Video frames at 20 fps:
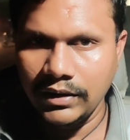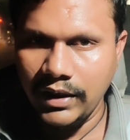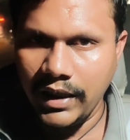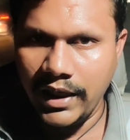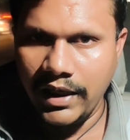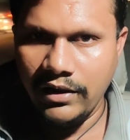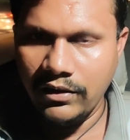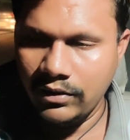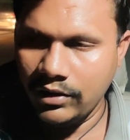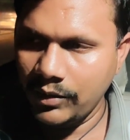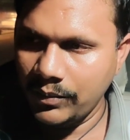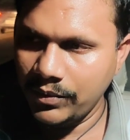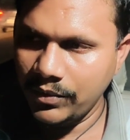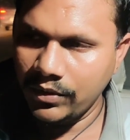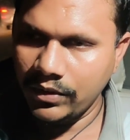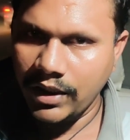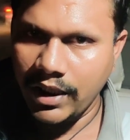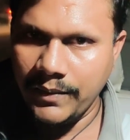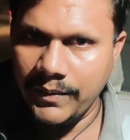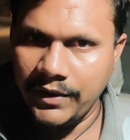ఖాళీ ఉన్నప్పుడు
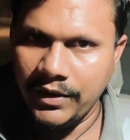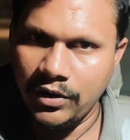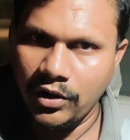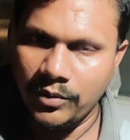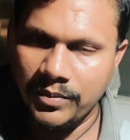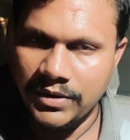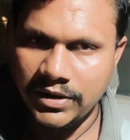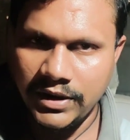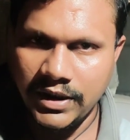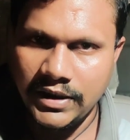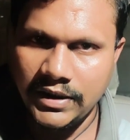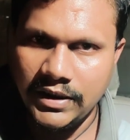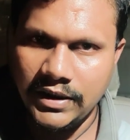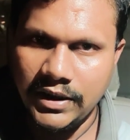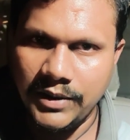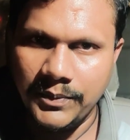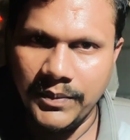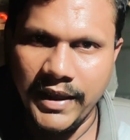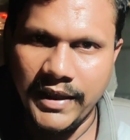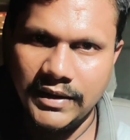కామెంట్లు ఓపెన్ చేసి
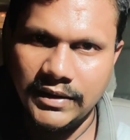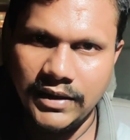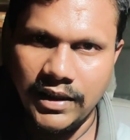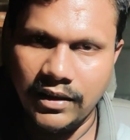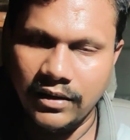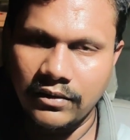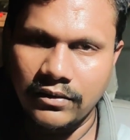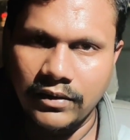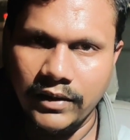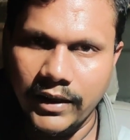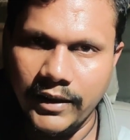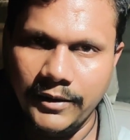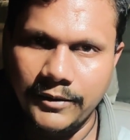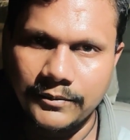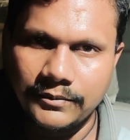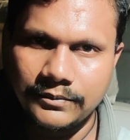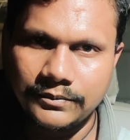రిప్లై ఇస్తానే ఉంటా